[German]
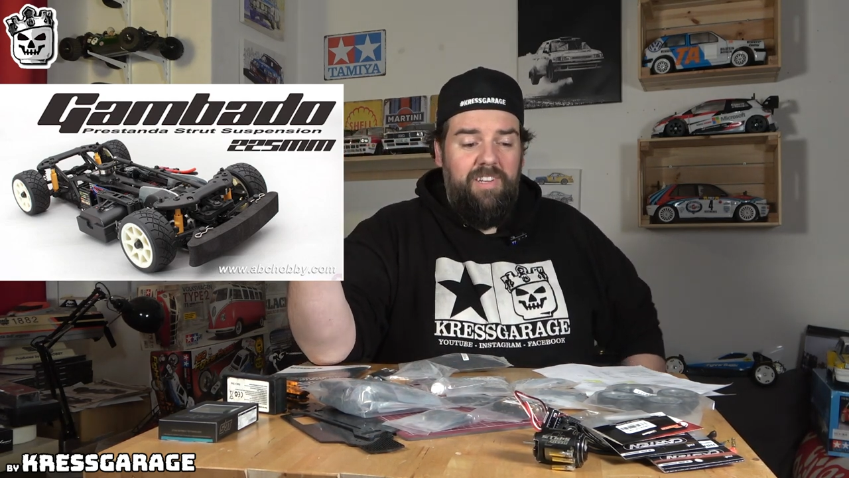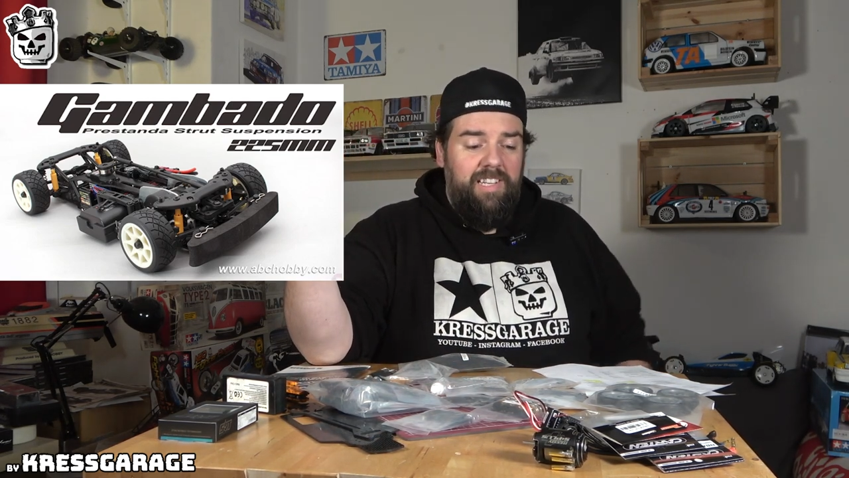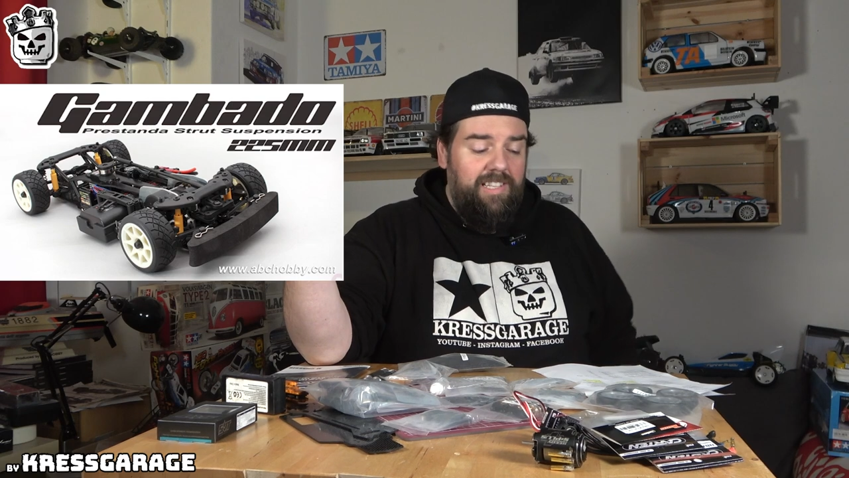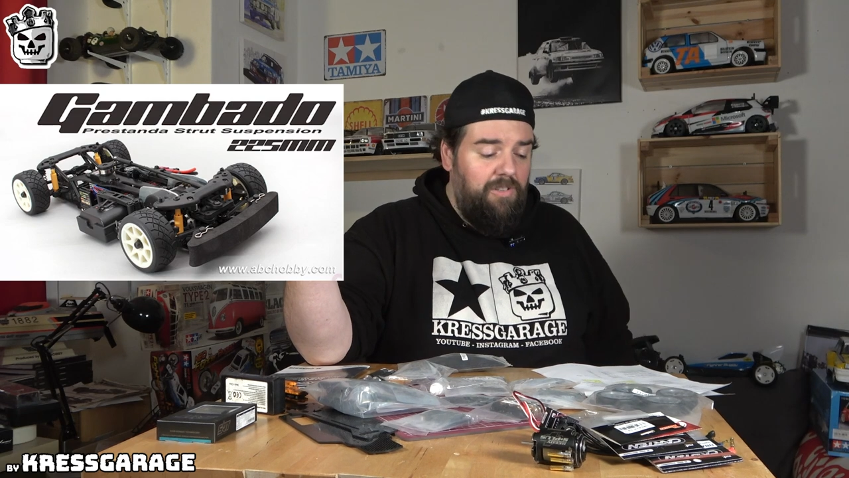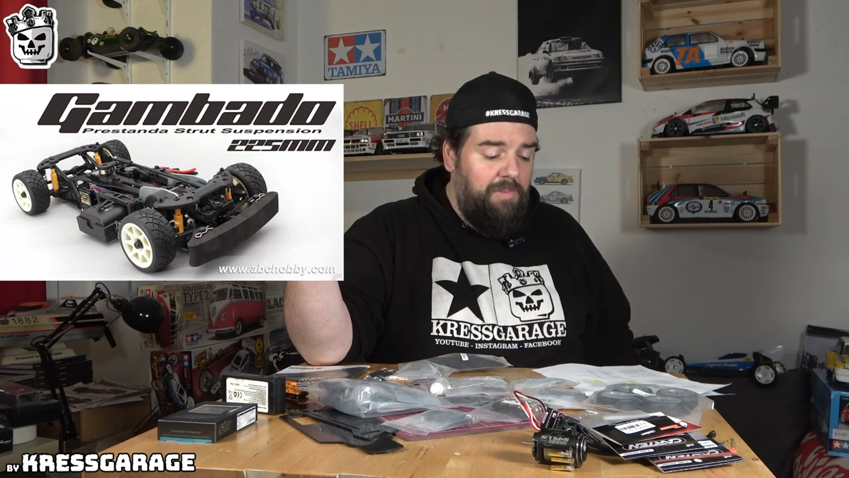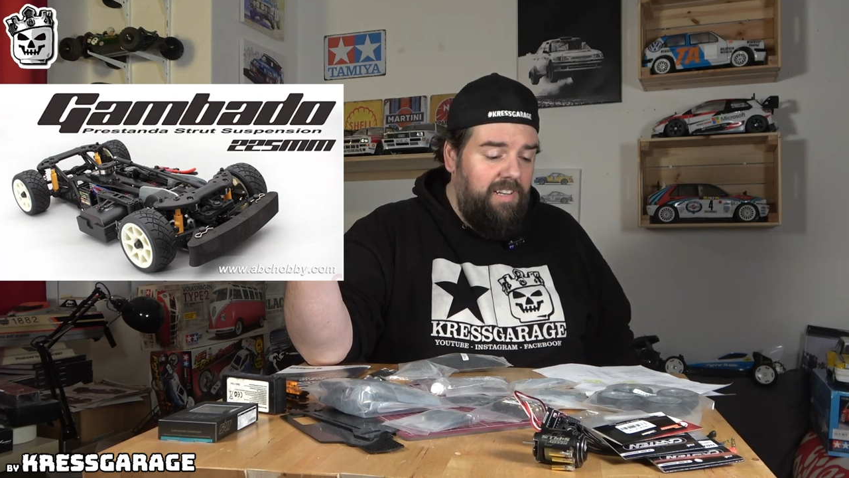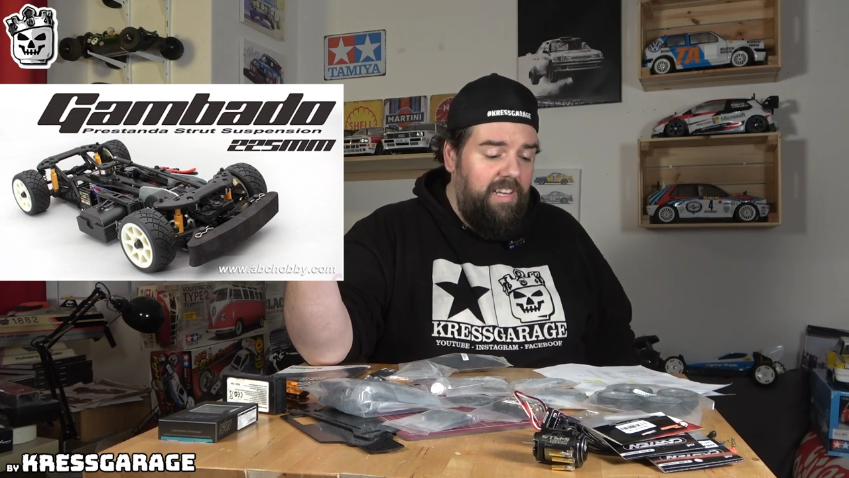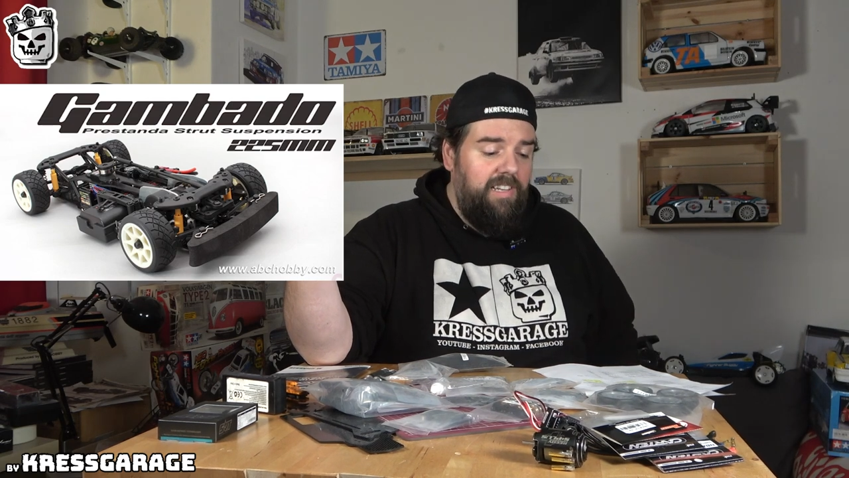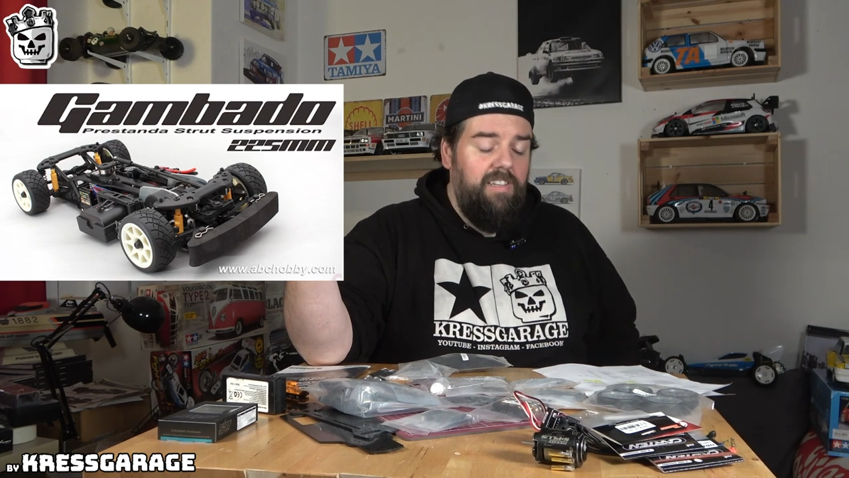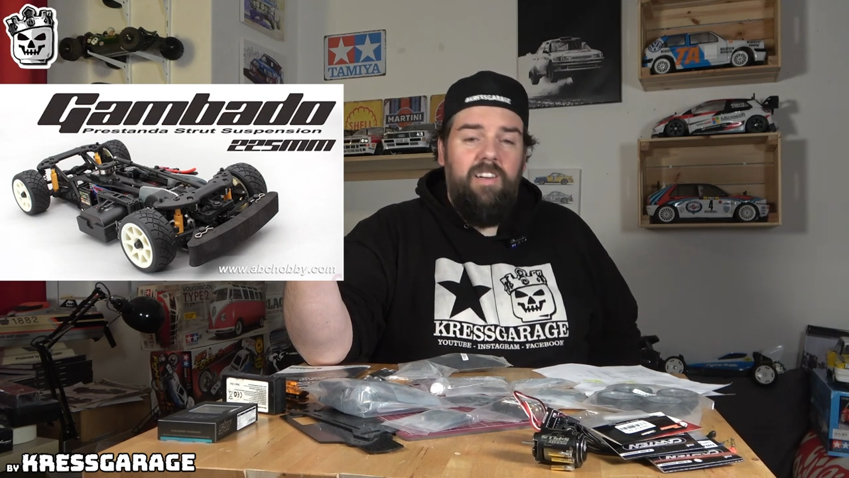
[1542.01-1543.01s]
Wenn ich jetzt
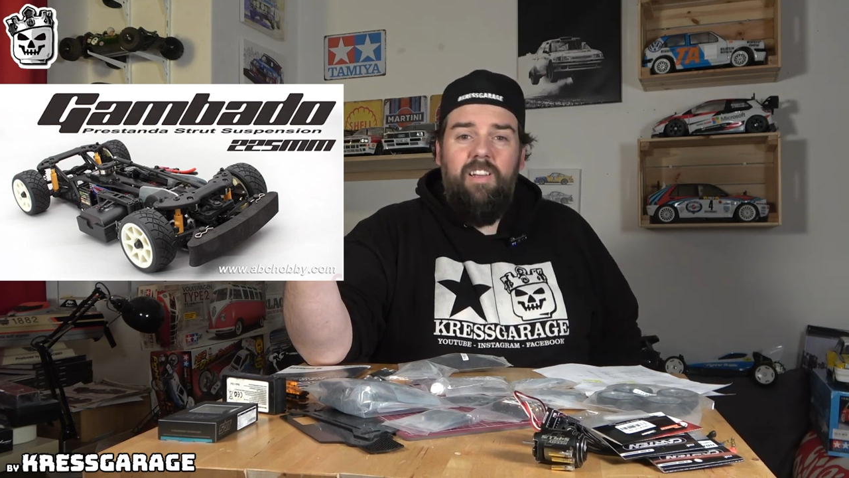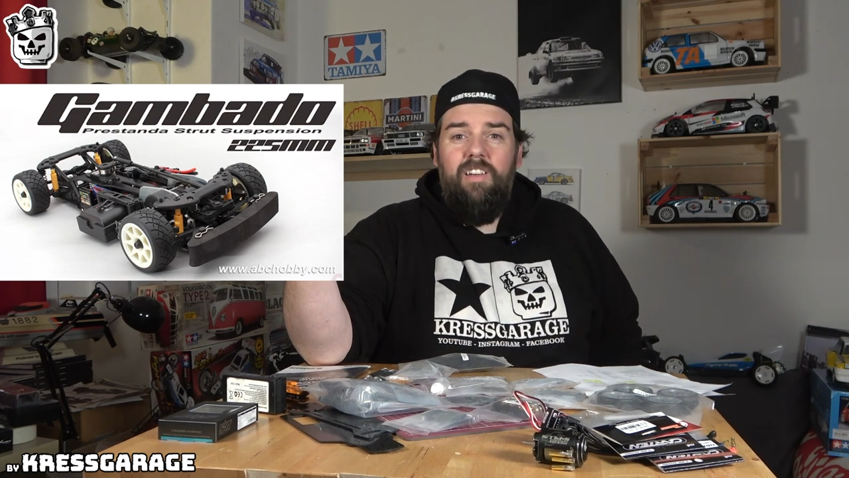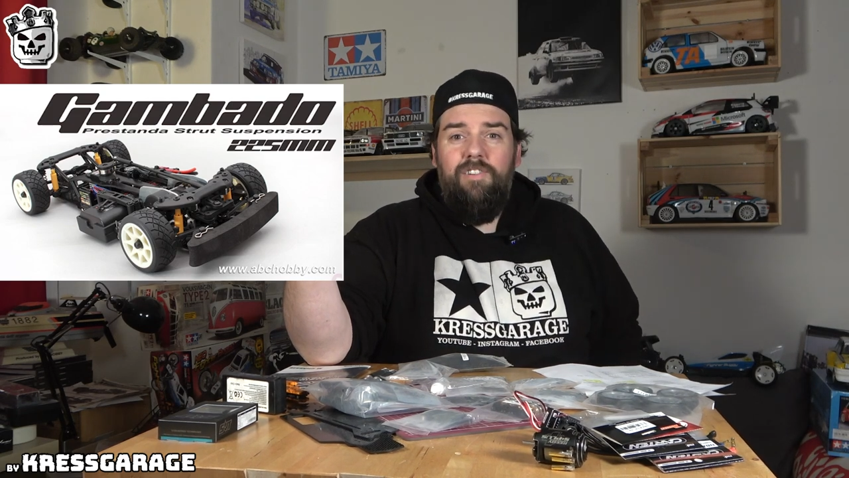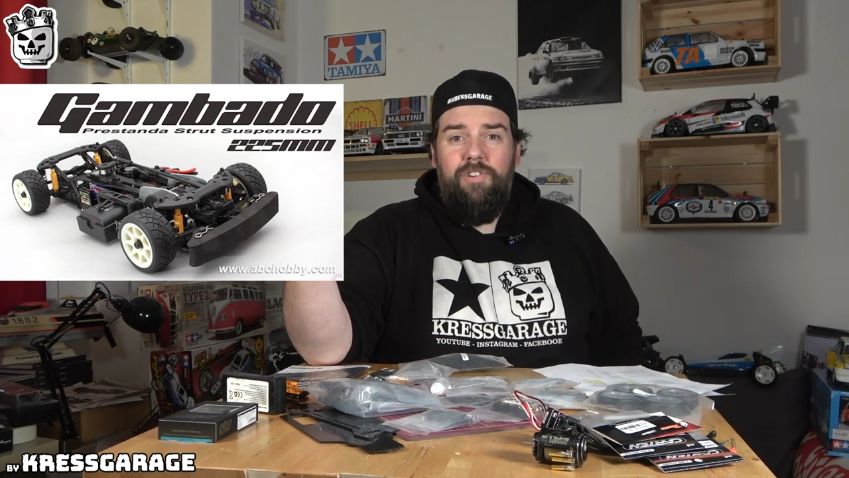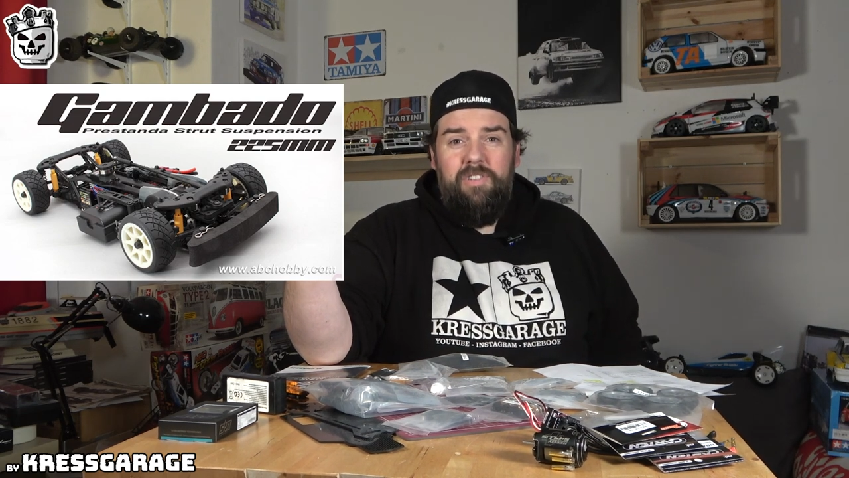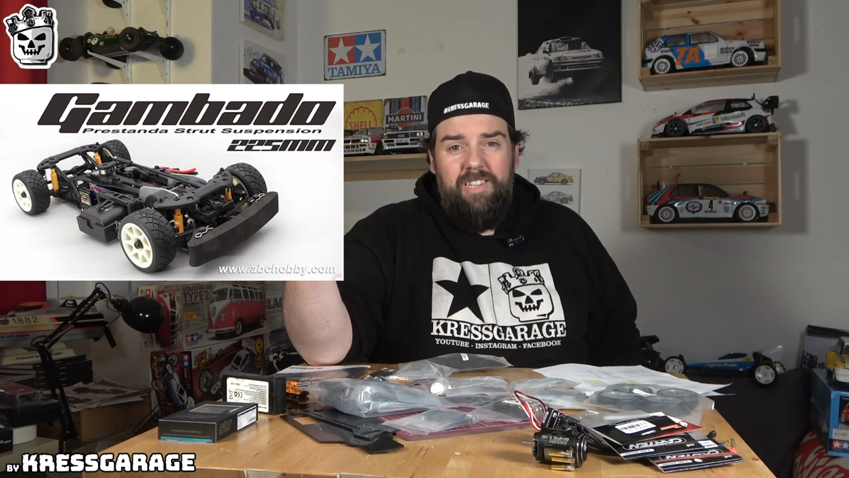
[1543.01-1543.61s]
überlege, von